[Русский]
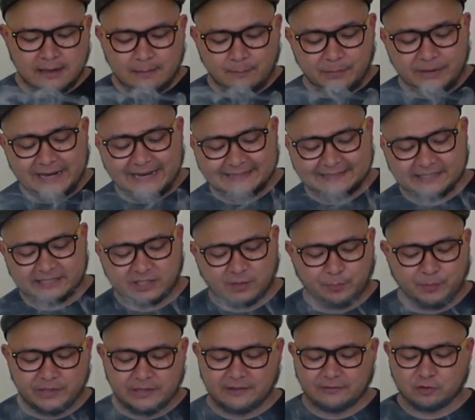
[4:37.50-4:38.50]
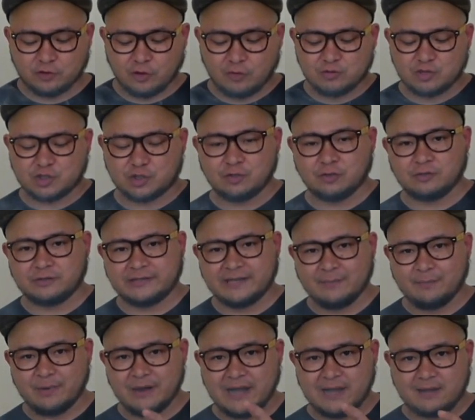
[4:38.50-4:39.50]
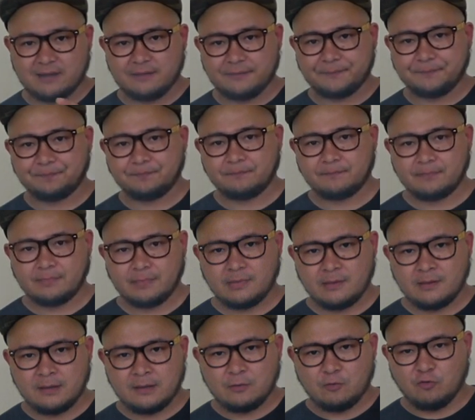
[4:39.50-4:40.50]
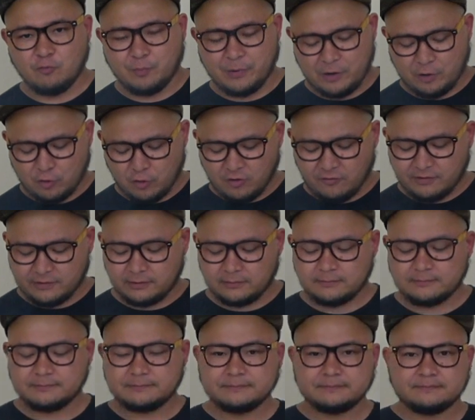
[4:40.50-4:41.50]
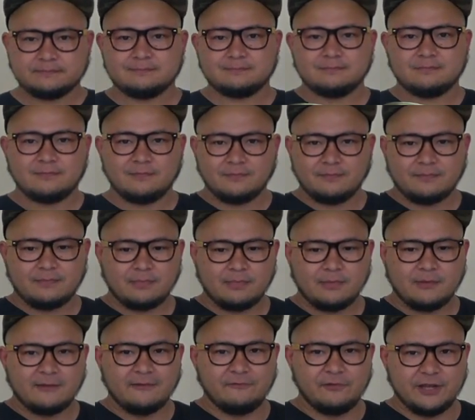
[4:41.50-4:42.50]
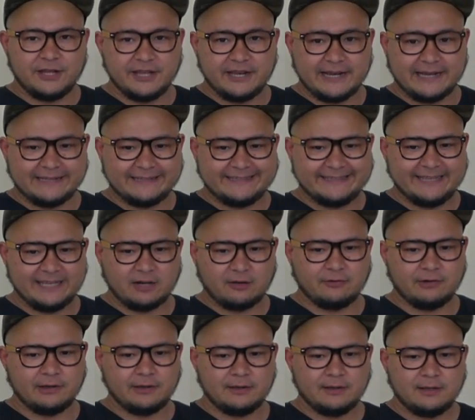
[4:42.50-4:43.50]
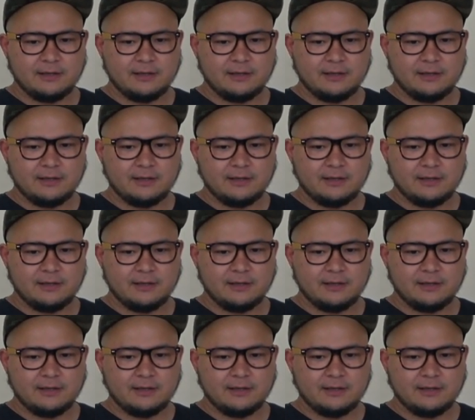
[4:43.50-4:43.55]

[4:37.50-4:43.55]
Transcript: Меня зацепило то, что табак упакован в виде консервы.